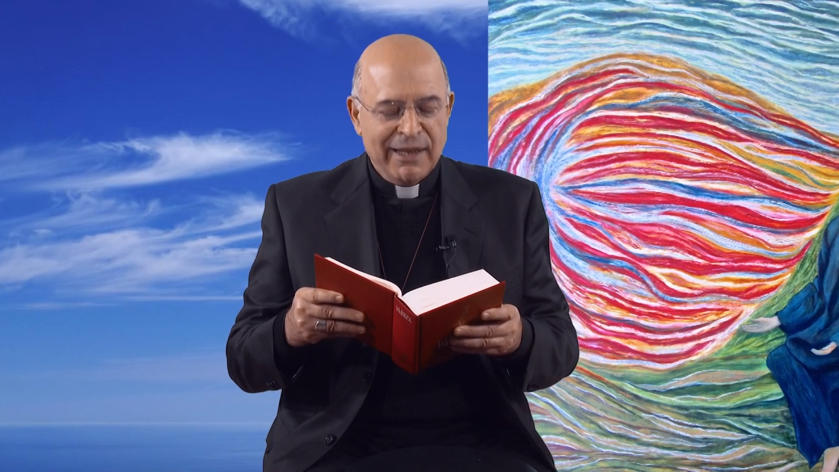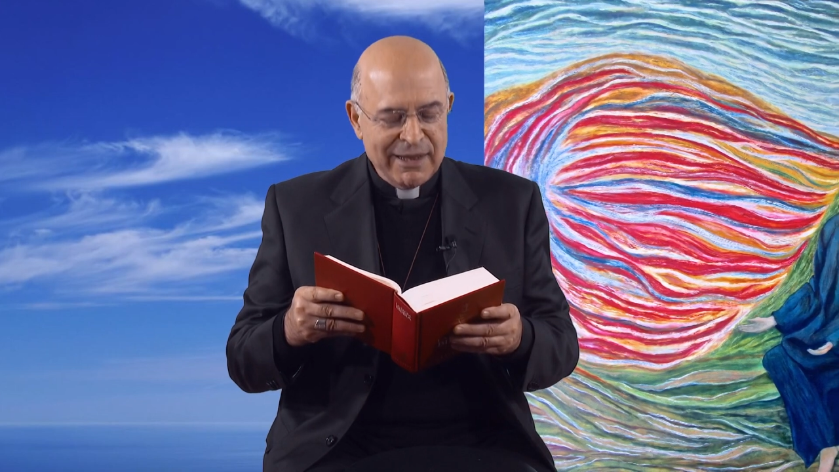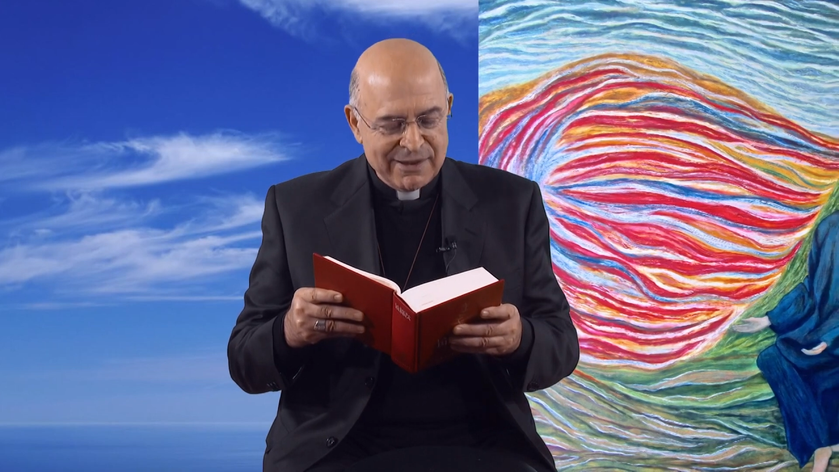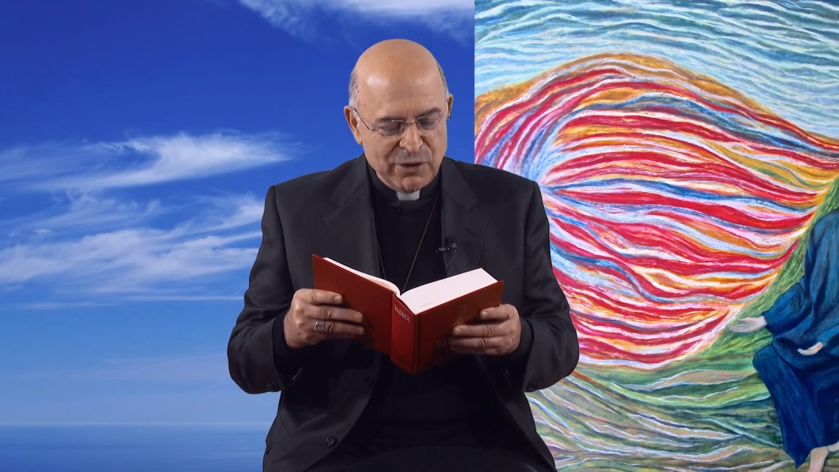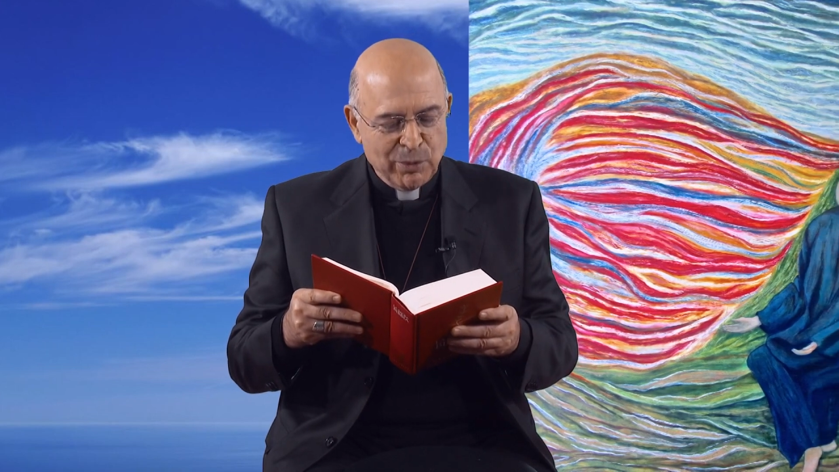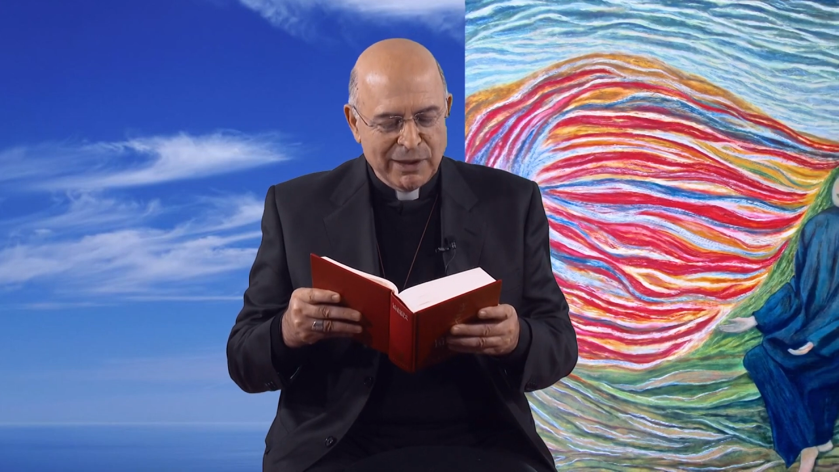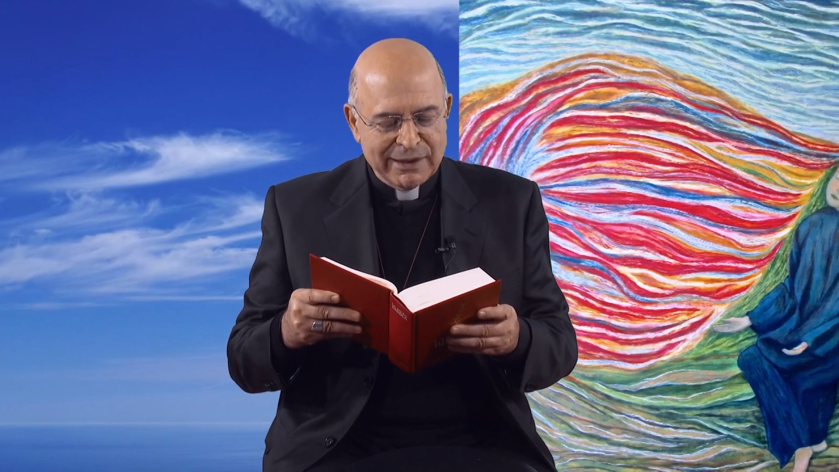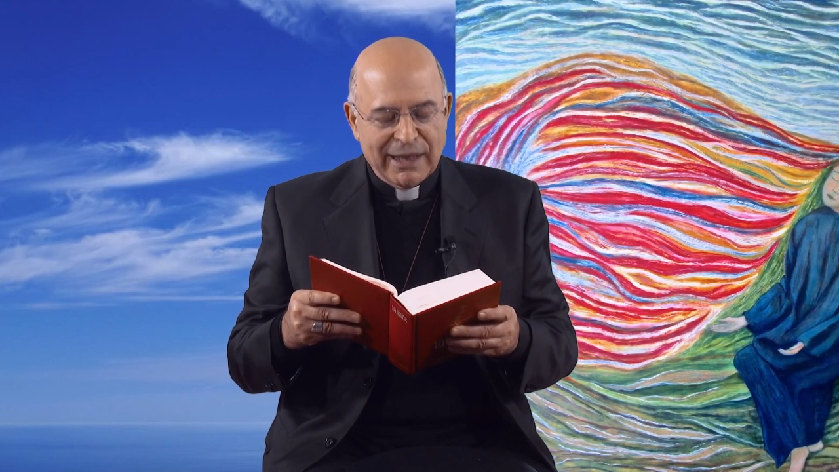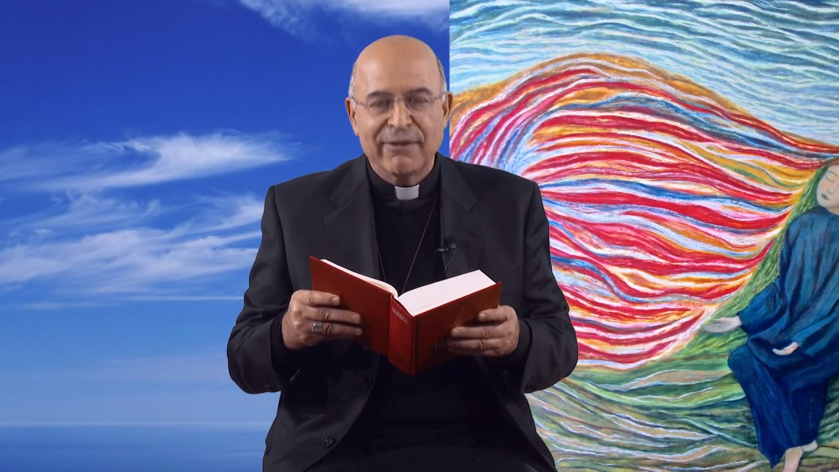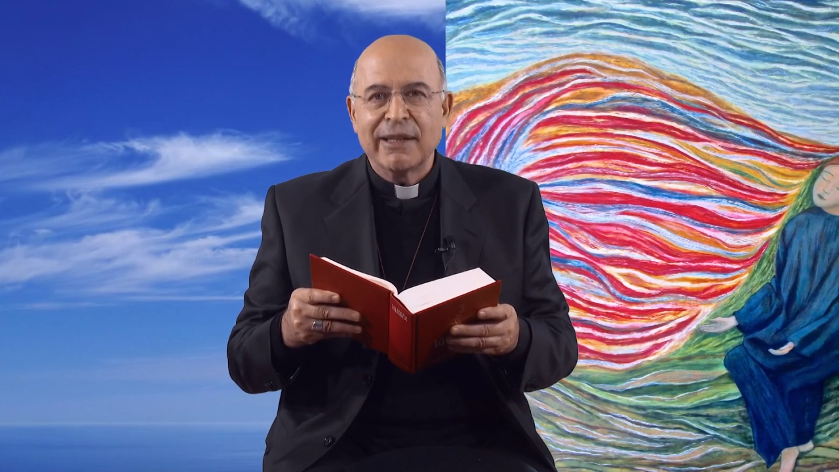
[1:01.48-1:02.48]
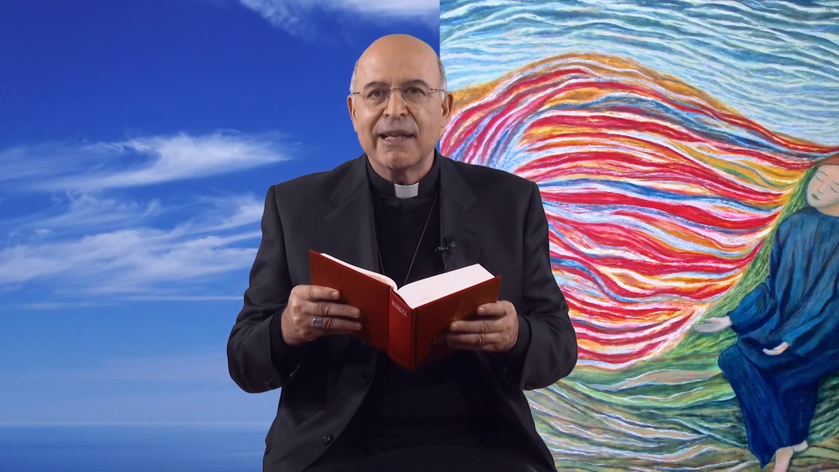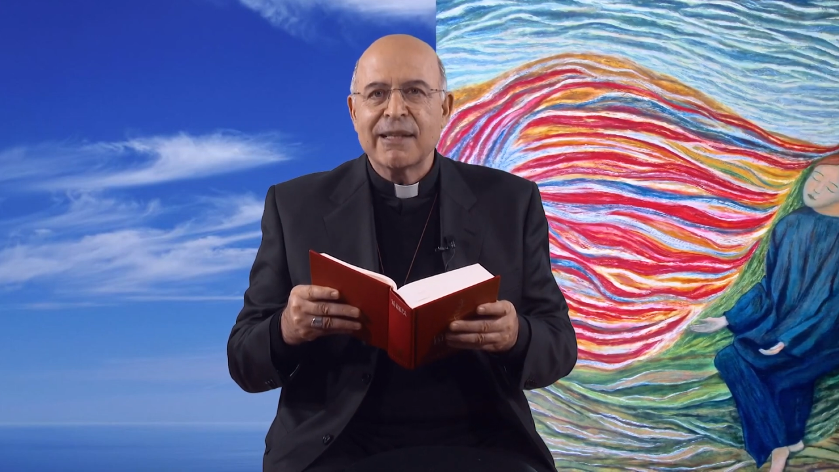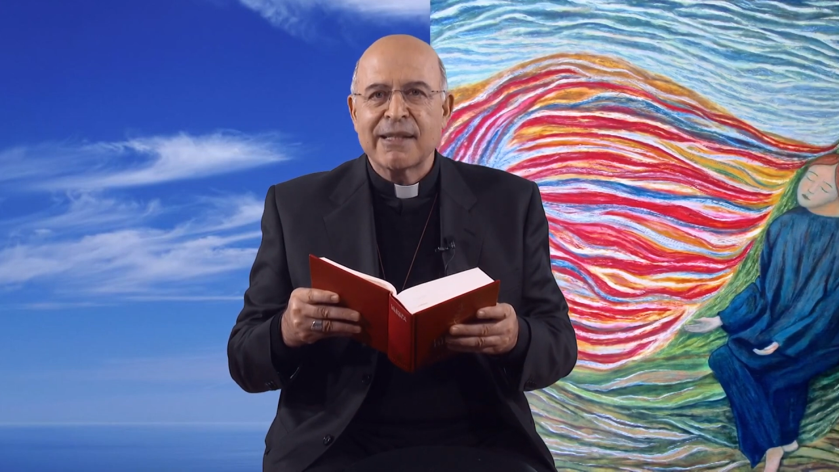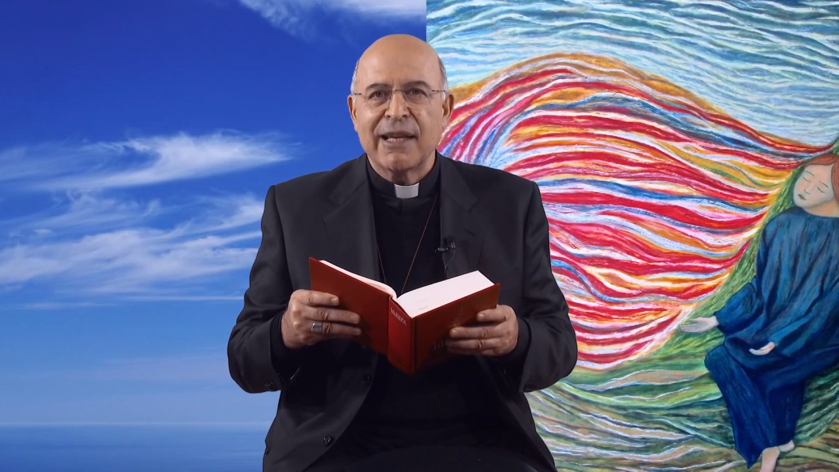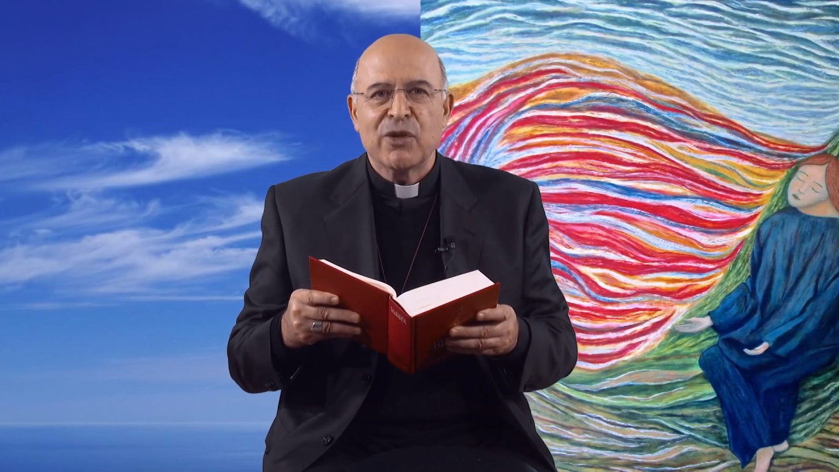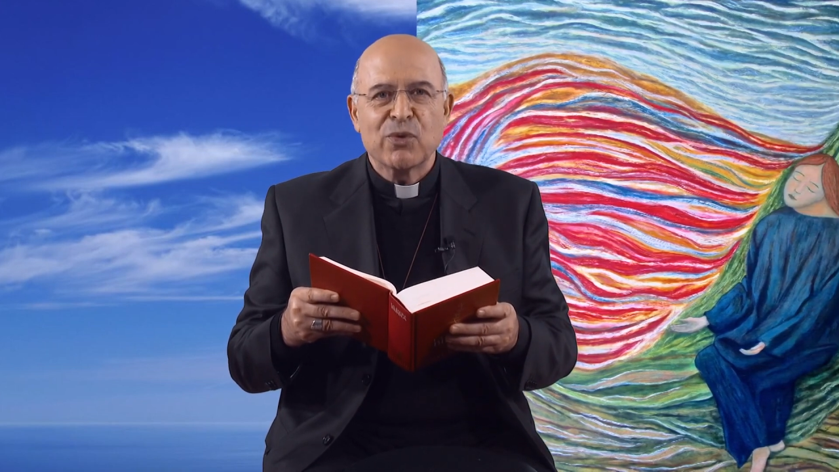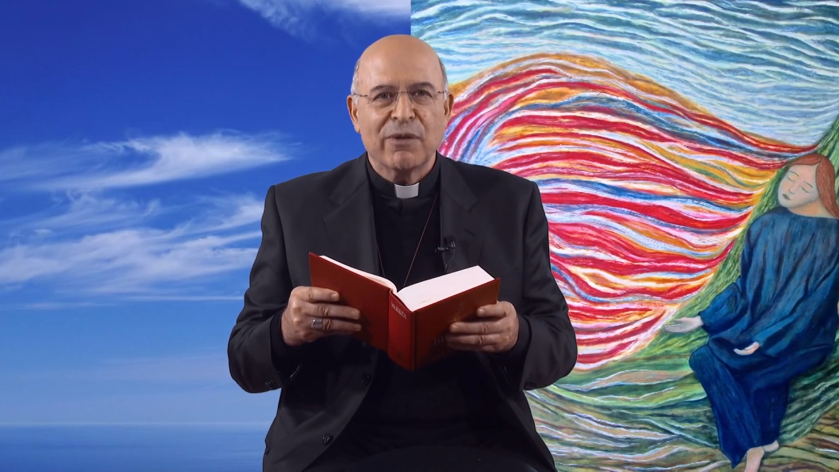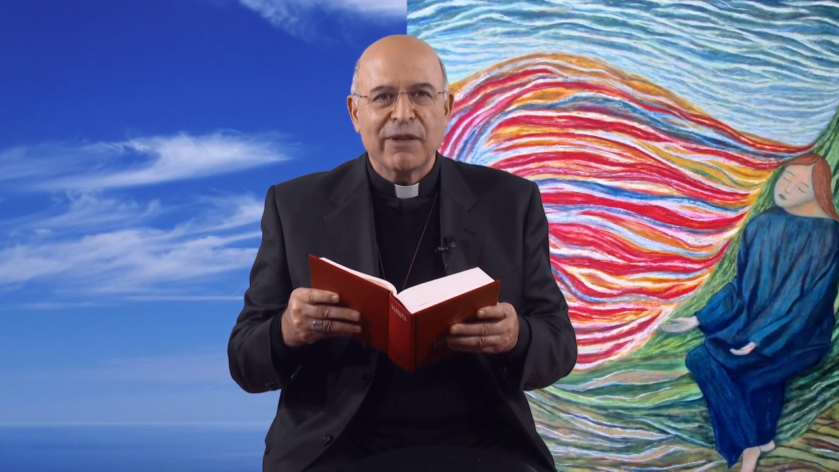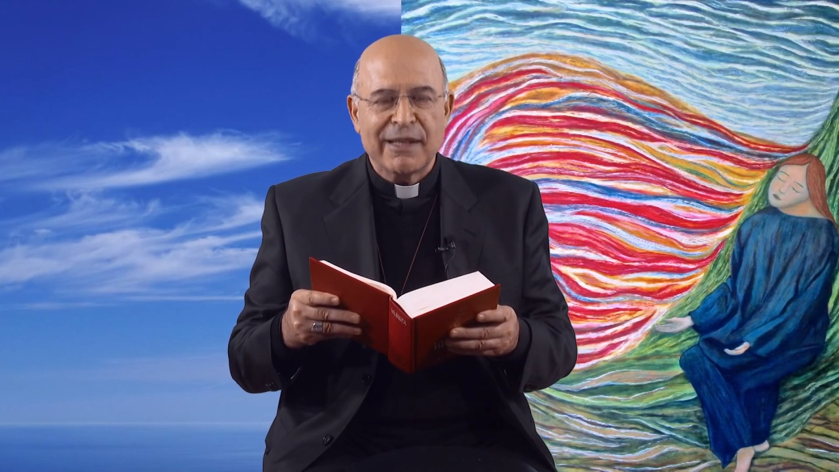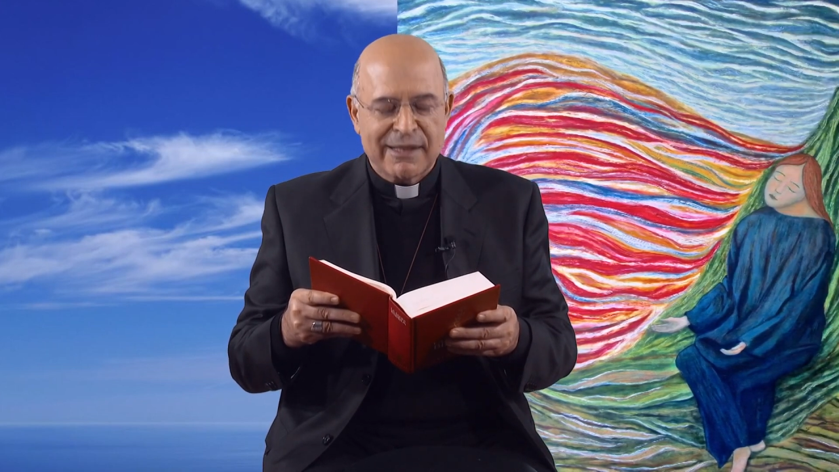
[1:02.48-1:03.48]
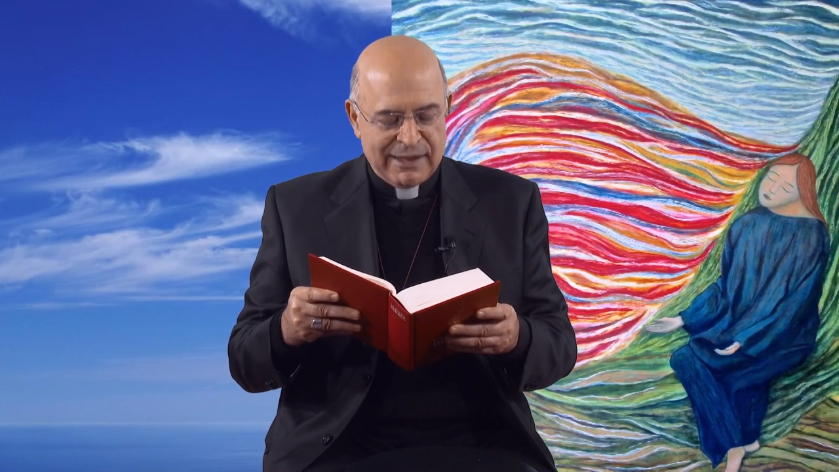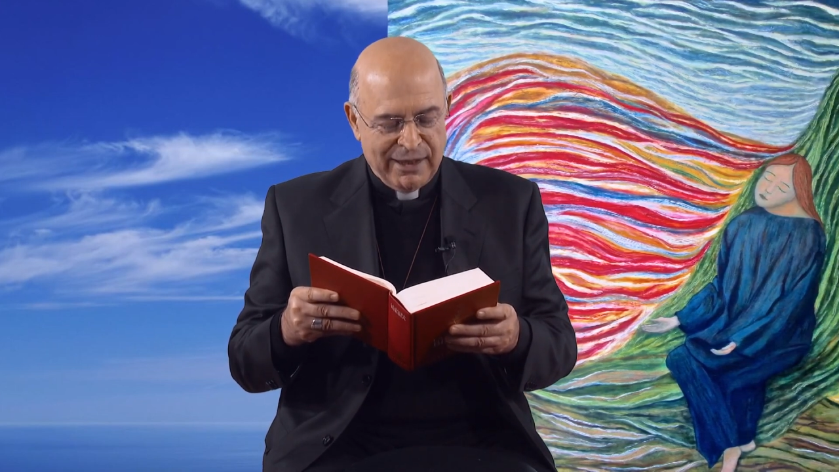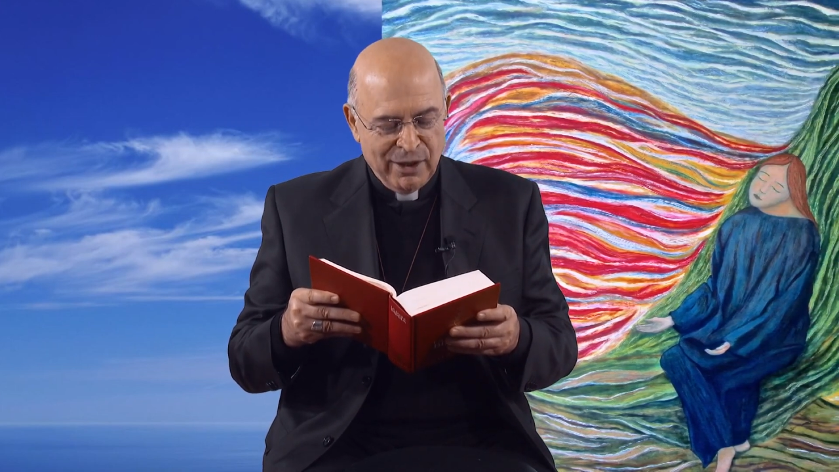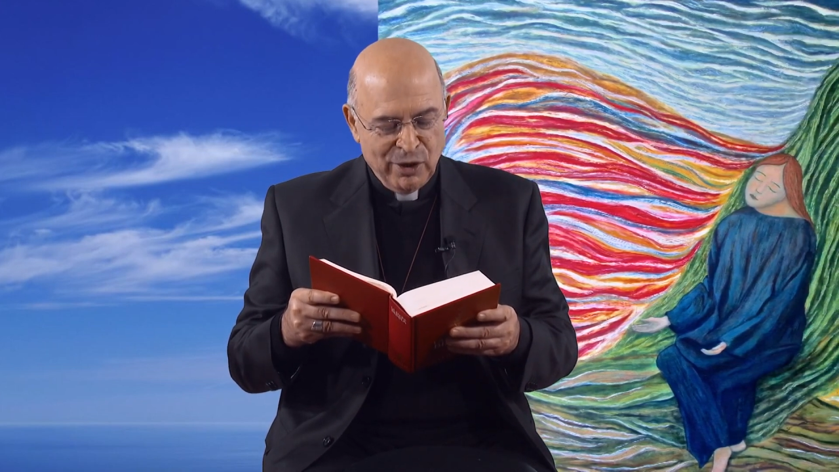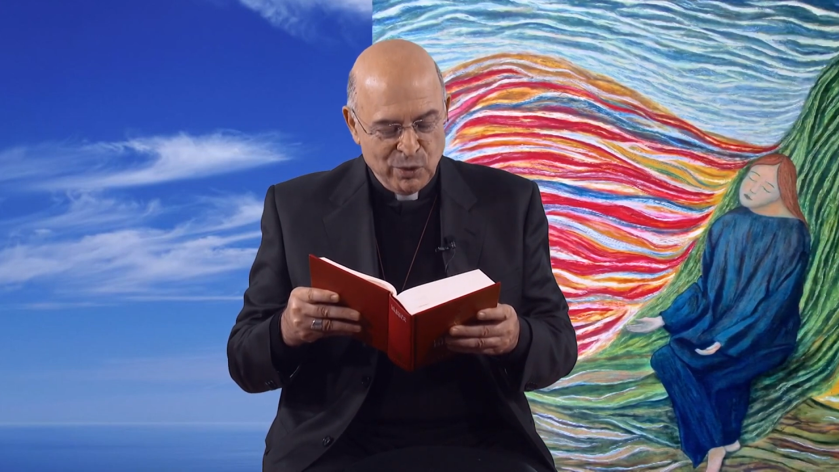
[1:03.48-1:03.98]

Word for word: e si domandava che senso avesse